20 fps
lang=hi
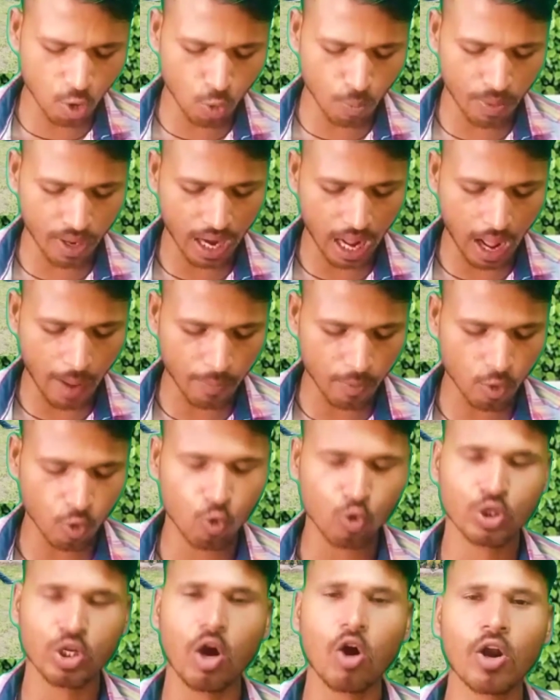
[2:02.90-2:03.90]
है ऊपर आपको
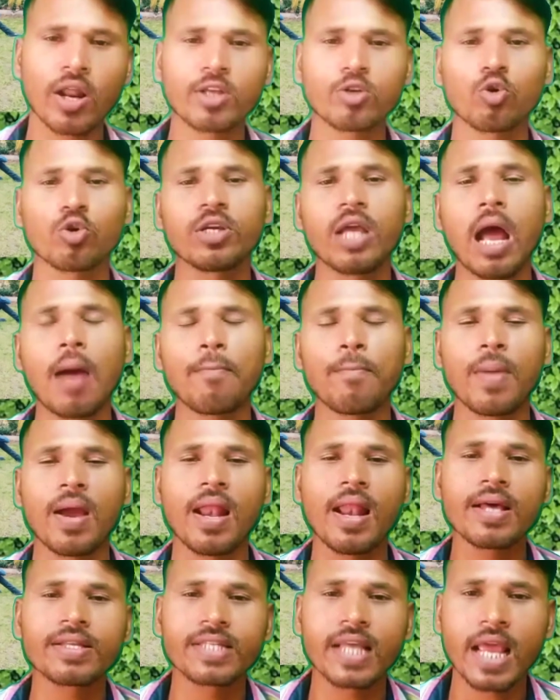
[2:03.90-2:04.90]
कुछ और है जो कि आप
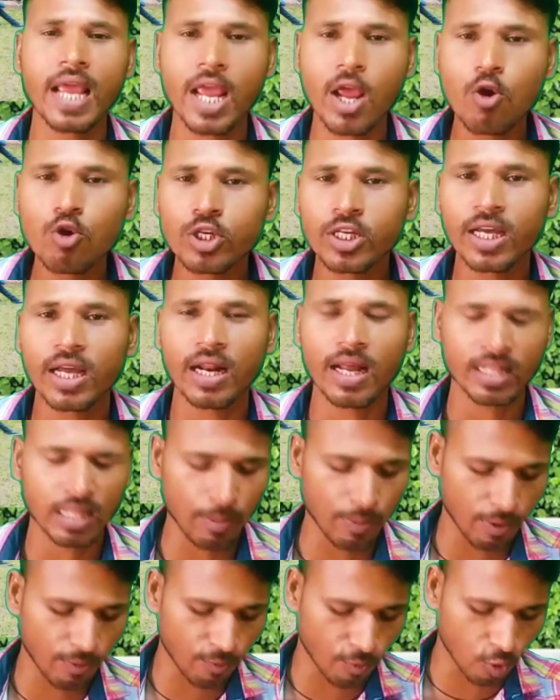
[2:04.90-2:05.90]
पहले से यूज कर रहे थे
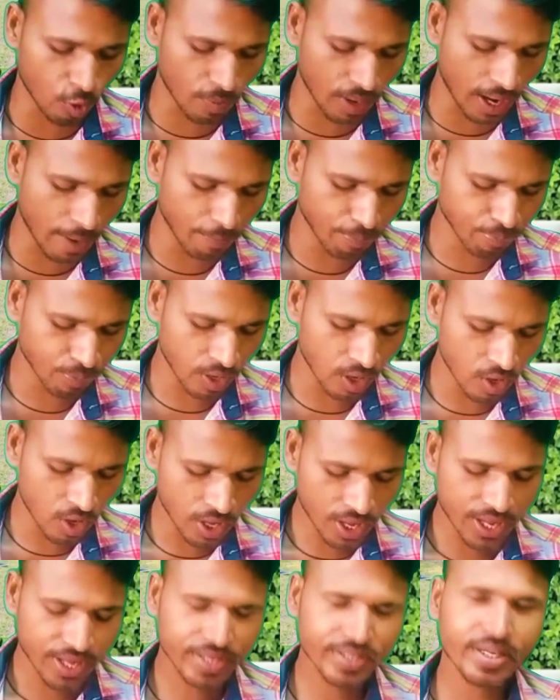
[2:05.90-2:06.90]
अपने फ़ोन में
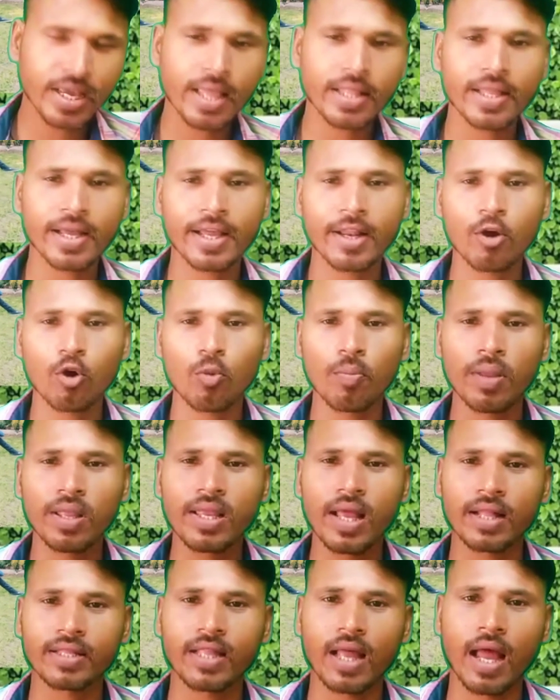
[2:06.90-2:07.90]
ये देखने को मिल
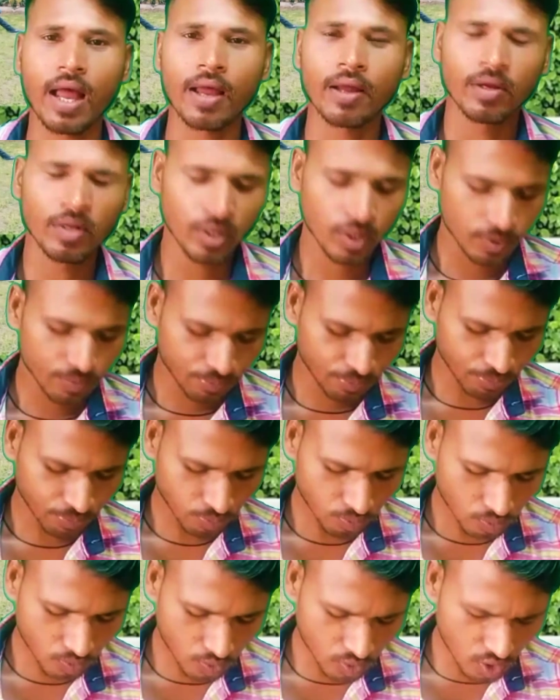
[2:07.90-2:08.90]
जाता है
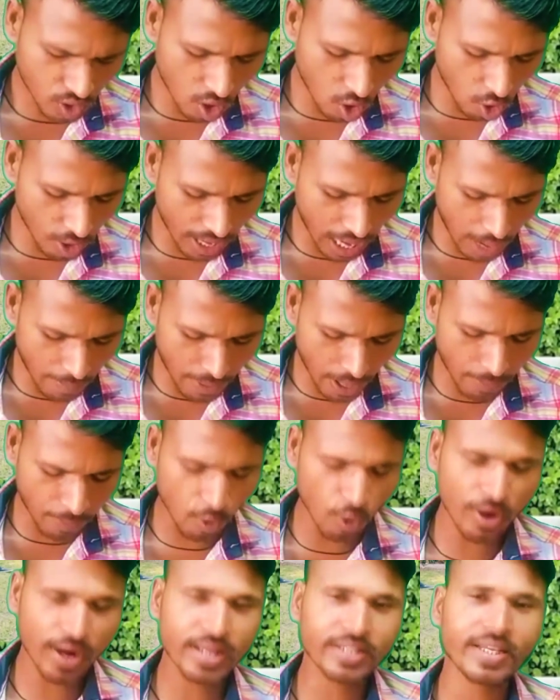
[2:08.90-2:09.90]
और यहाँ पे
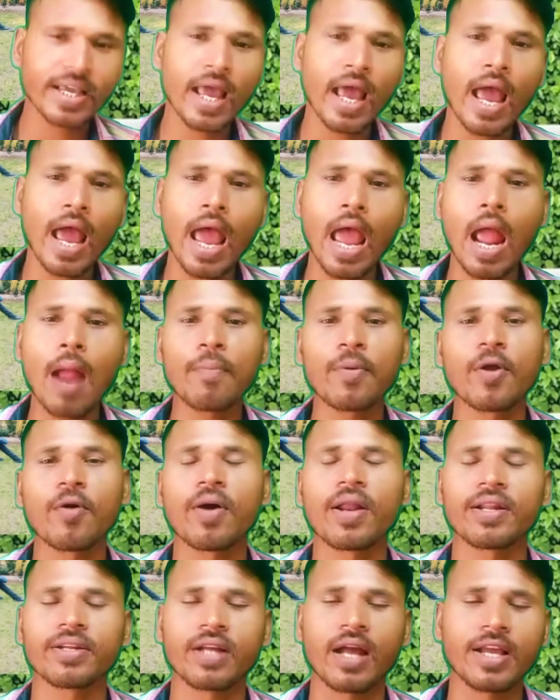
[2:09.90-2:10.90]
आपको नीचे ऐप
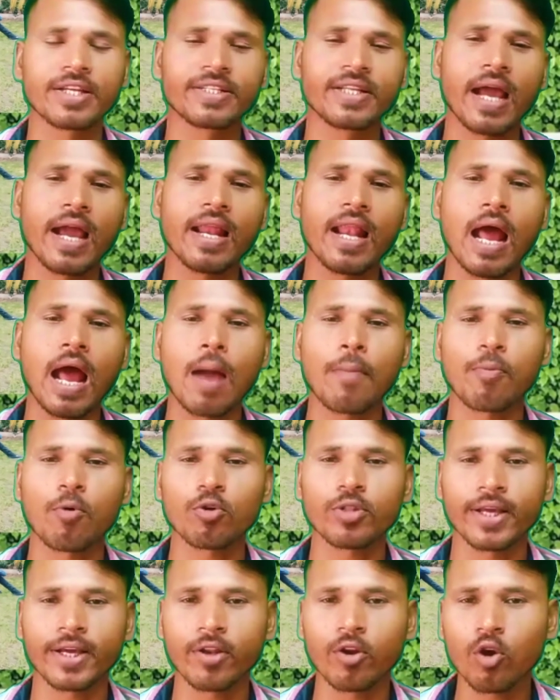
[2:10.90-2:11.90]
डोर का स्टाइल
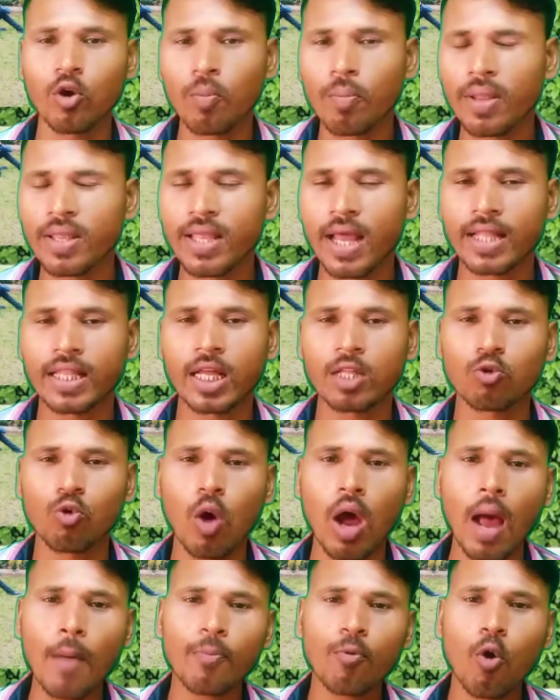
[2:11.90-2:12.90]
आपको देखने को मिल जाता है तो
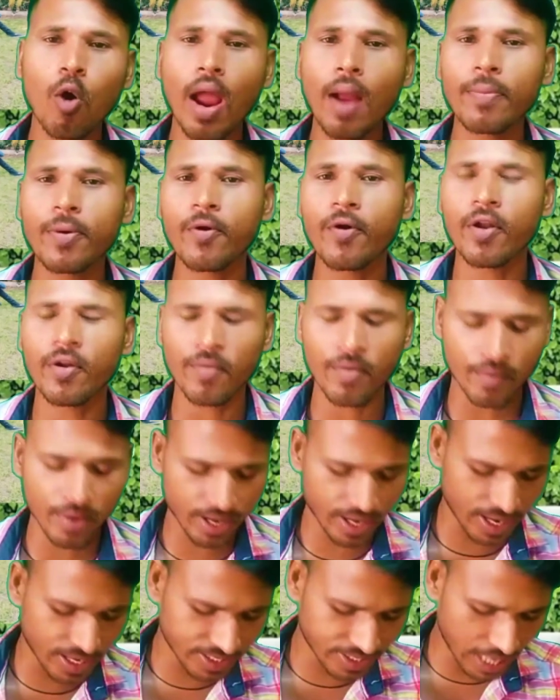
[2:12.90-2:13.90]
आपको ऐप डोर
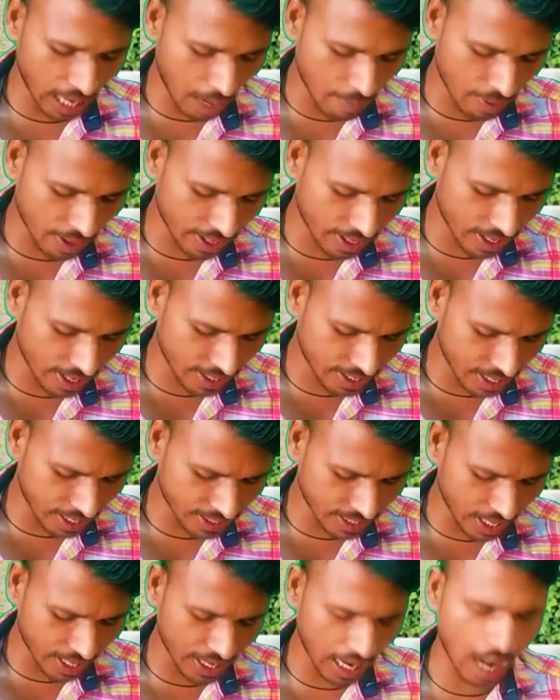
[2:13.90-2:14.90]
के स्टाइल में क्लिक कर
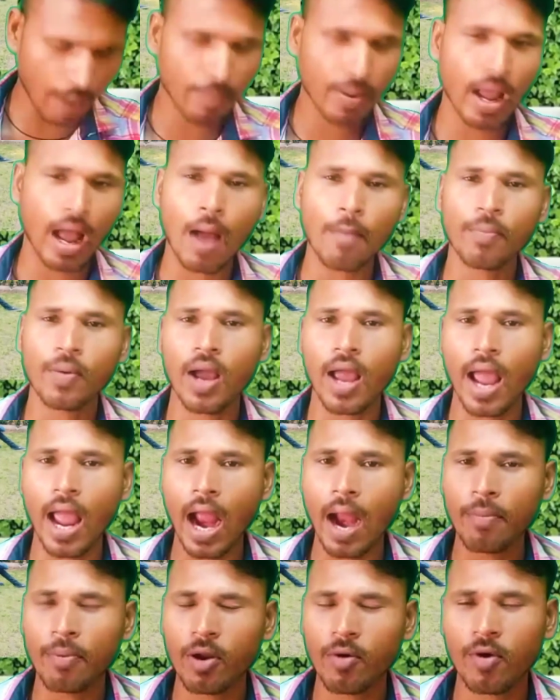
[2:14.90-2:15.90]
देना यहाँ पे आपका
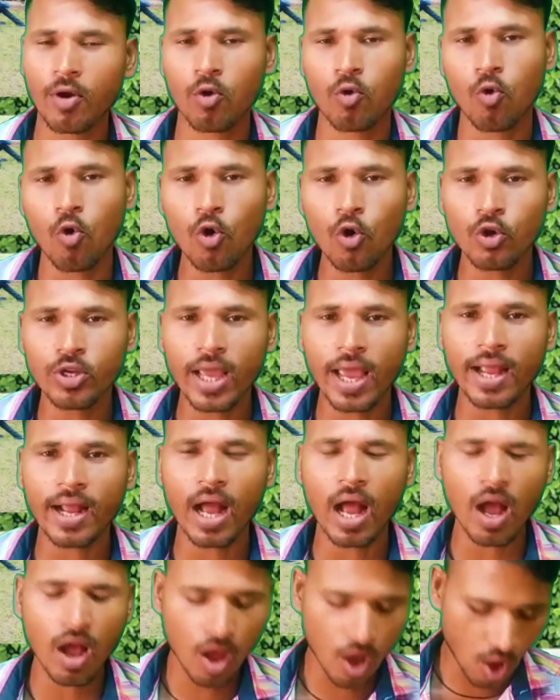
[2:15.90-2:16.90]
ऐप डोर ऑन हो
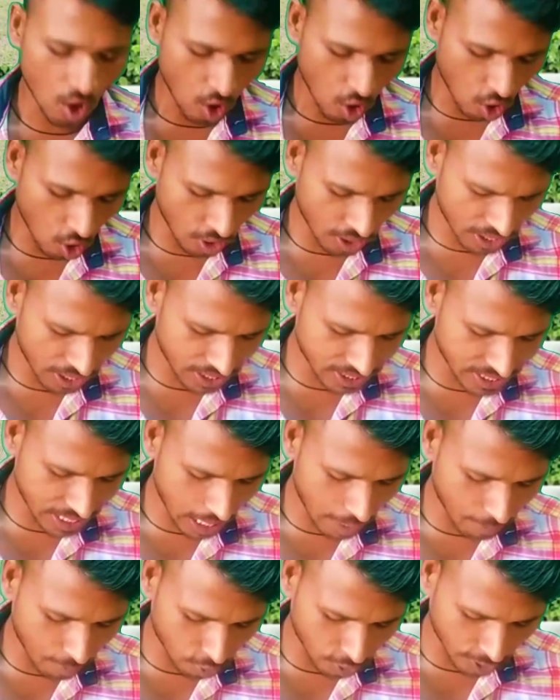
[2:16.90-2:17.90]
जाएगा और नीचे
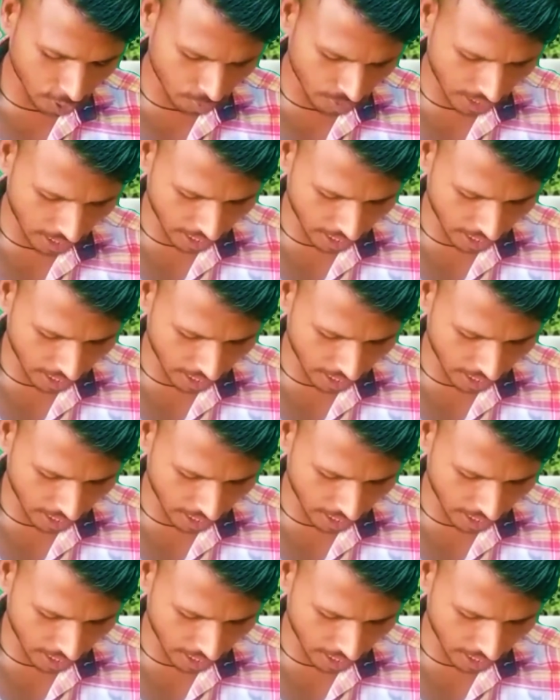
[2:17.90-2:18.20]
आपको देखने मिल